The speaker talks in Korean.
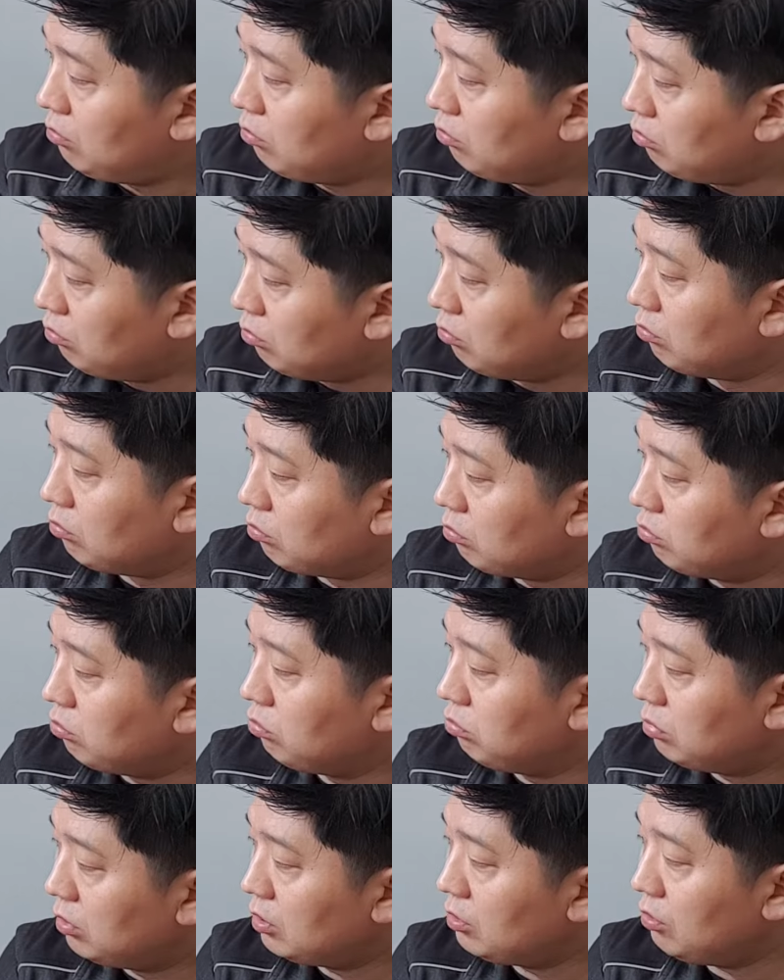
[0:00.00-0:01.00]
음
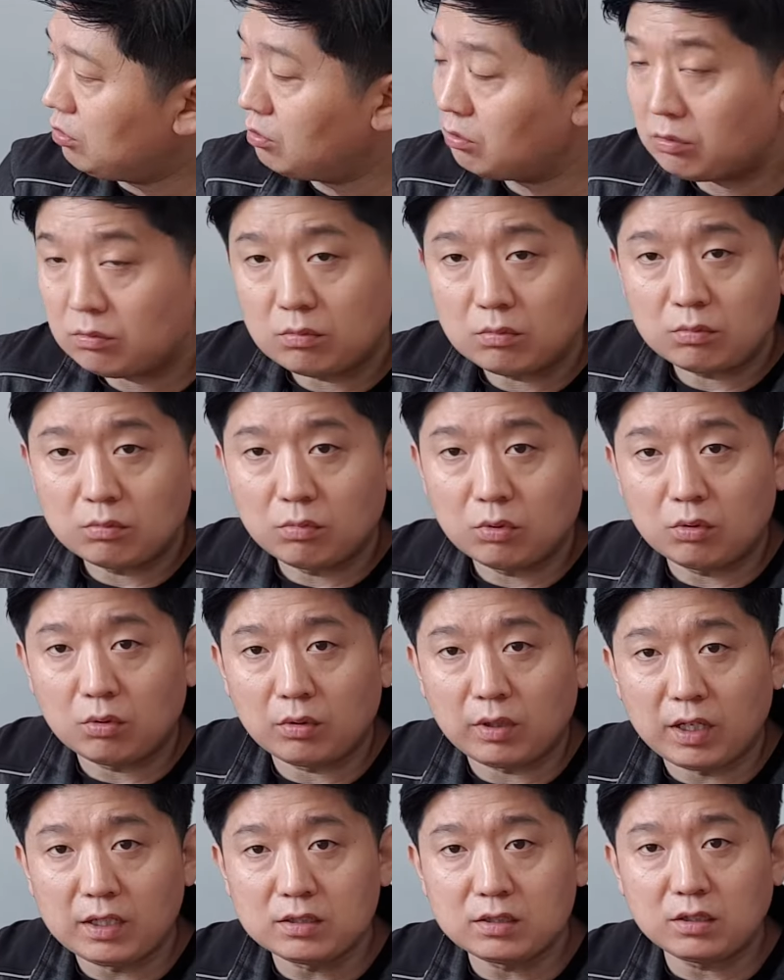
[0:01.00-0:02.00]
그래서 뭐
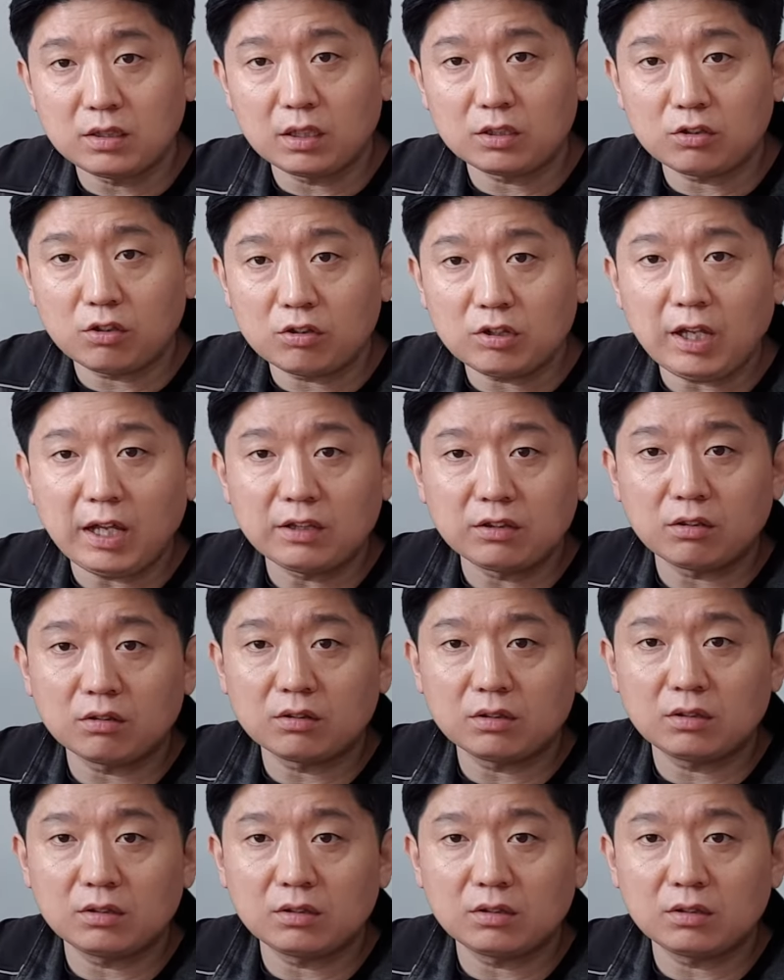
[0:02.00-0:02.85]
A3가 떴다 안 떴,